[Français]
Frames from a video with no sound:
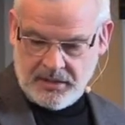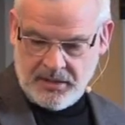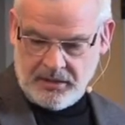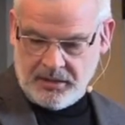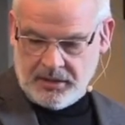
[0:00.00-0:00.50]

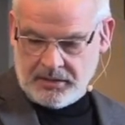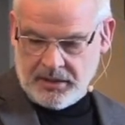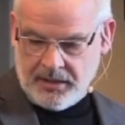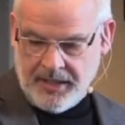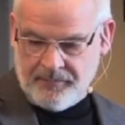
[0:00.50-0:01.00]
Eliot
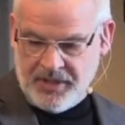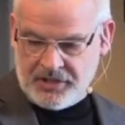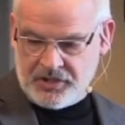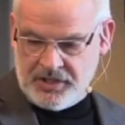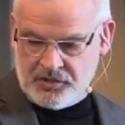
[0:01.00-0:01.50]

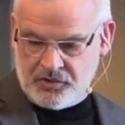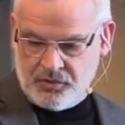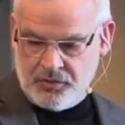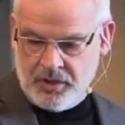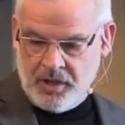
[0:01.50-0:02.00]
appelait
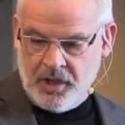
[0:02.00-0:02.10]
Jésus